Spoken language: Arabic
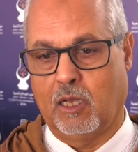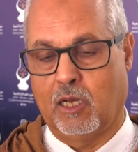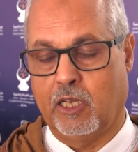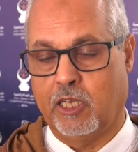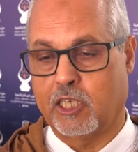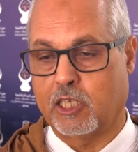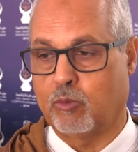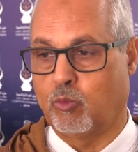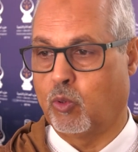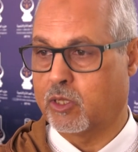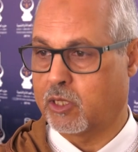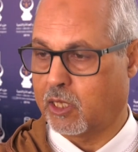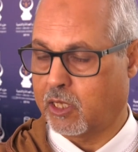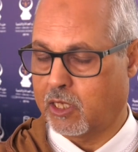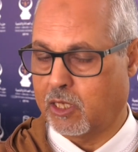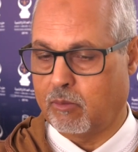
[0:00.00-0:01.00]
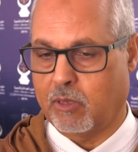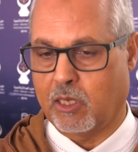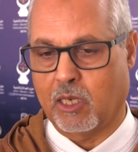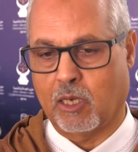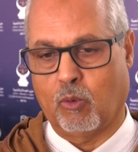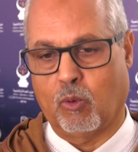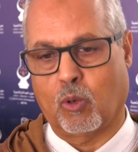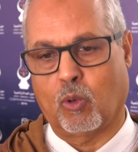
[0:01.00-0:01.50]
الحزب
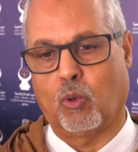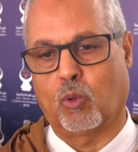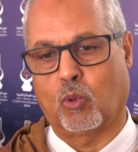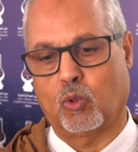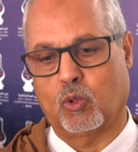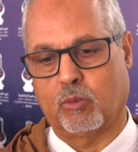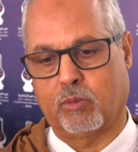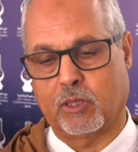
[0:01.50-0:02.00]
وتقييمها والخروج